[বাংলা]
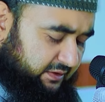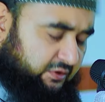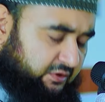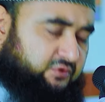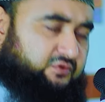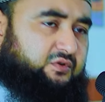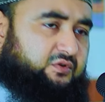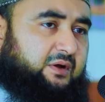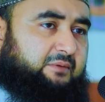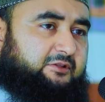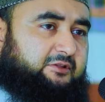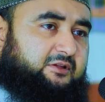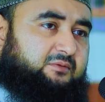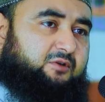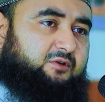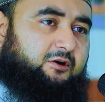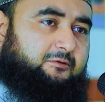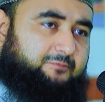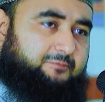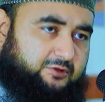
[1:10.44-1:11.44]
হুজুর আমাদের
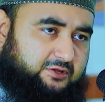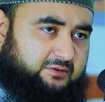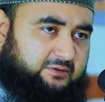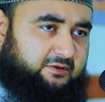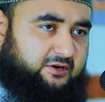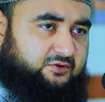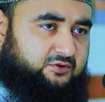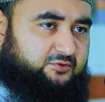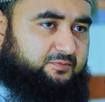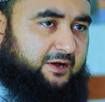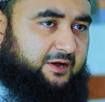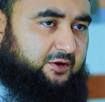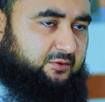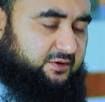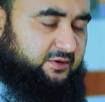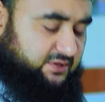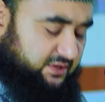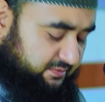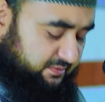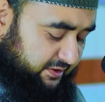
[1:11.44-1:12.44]
মহব্বতের মানুষ
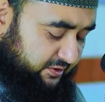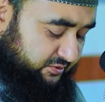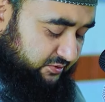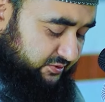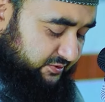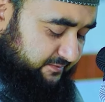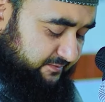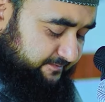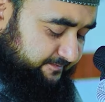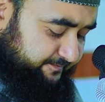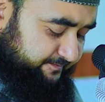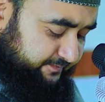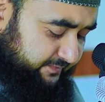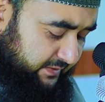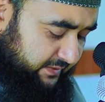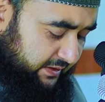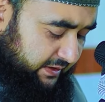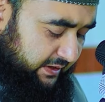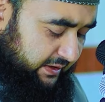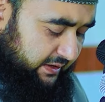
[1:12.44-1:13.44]
ভালোবাসার মানুষ
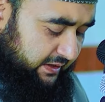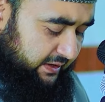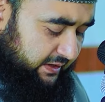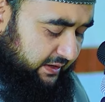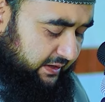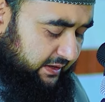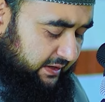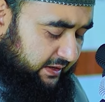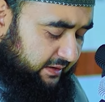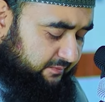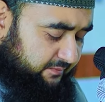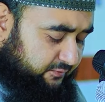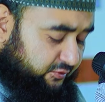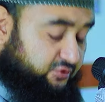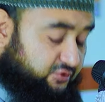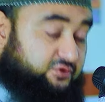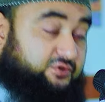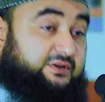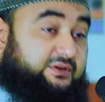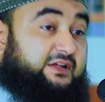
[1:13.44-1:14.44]

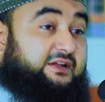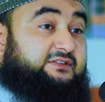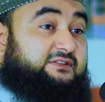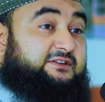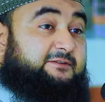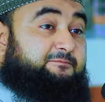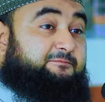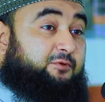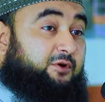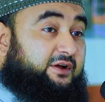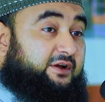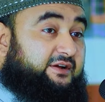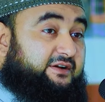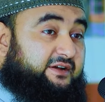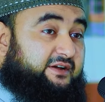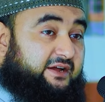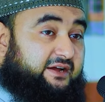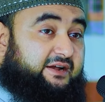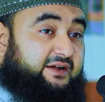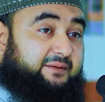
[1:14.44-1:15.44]
প্রশ্নের যে
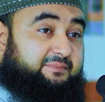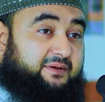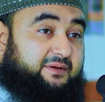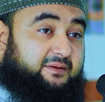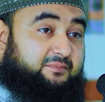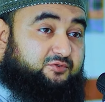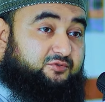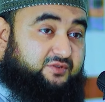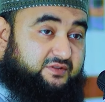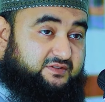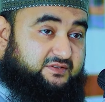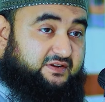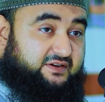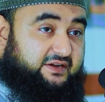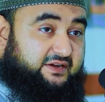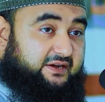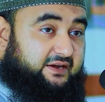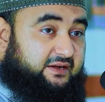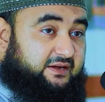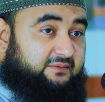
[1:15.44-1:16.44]
পয়েন্টটা এটা আপনারা বুঝেছেন
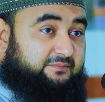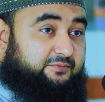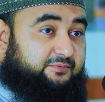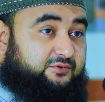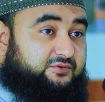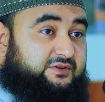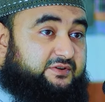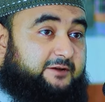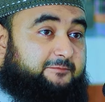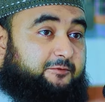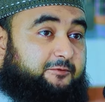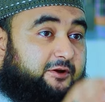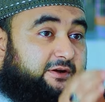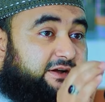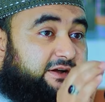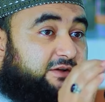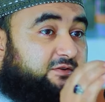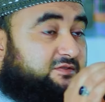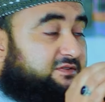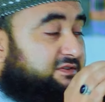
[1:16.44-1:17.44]
কিনা প্রশ্নের
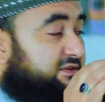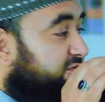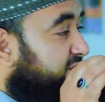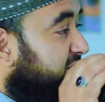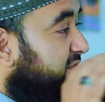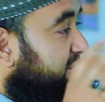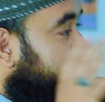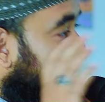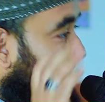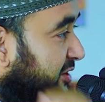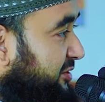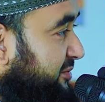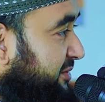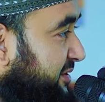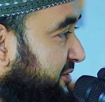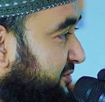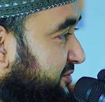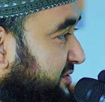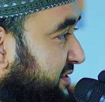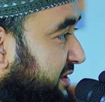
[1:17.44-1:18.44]
পয়েন্টটা হচ্ছে উনি তো ভালো
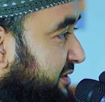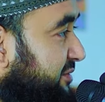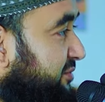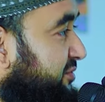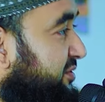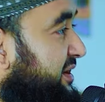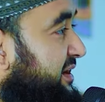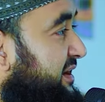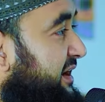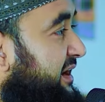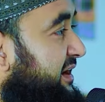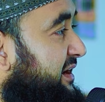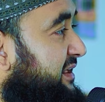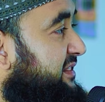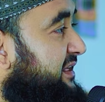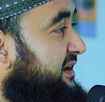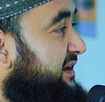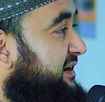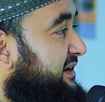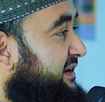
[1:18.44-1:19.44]
মানুষ তাহলে ওনাকে আল্লাহ
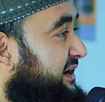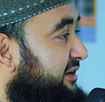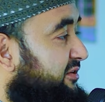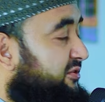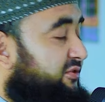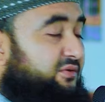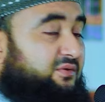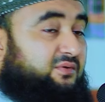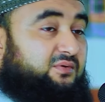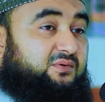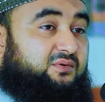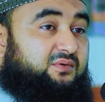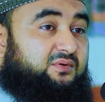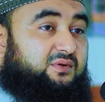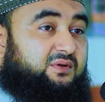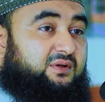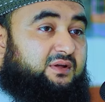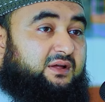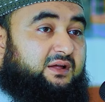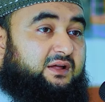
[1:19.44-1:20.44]
তালা কেন
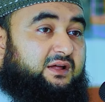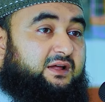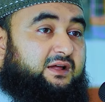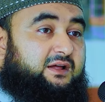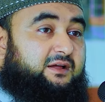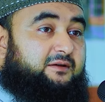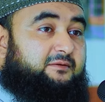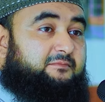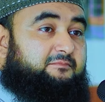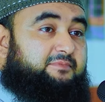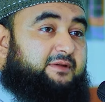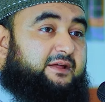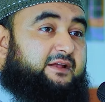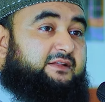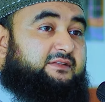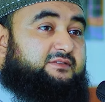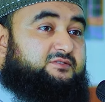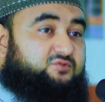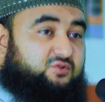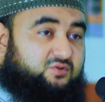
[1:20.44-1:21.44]
ব্রেন
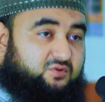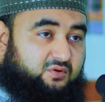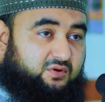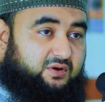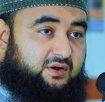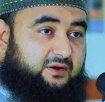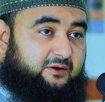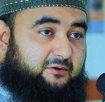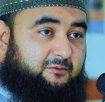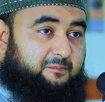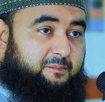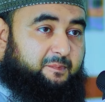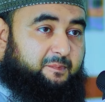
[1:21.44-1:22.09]
স্ট্রোক করাইল